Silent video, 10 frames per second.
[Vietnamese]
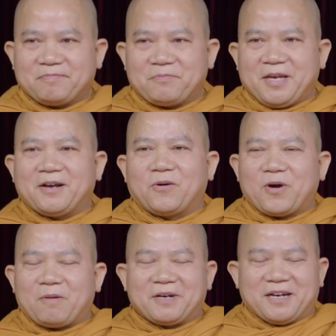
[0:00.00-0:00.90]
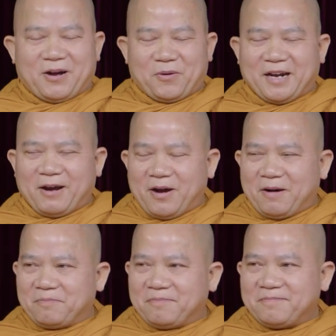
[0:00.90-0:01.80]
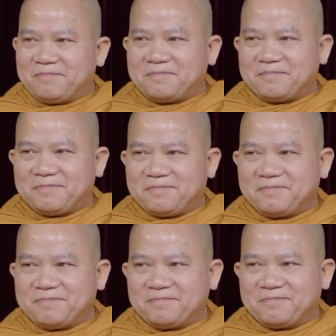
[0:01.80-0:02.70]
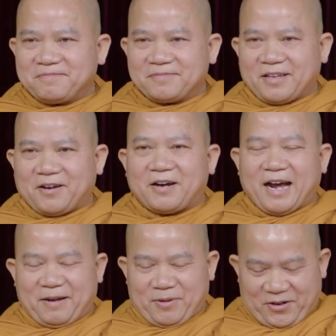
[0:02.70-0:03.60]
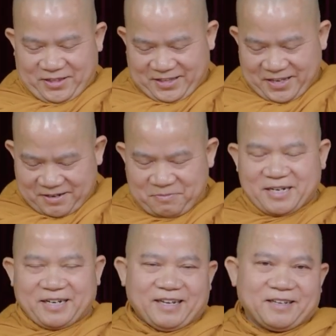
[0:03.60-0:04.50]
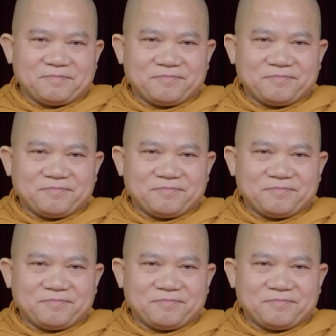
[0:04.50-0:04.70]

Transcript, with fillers: biết ngủ cốc luân hồi ở đâu không đó ai mà coi tờ thiên biết cái này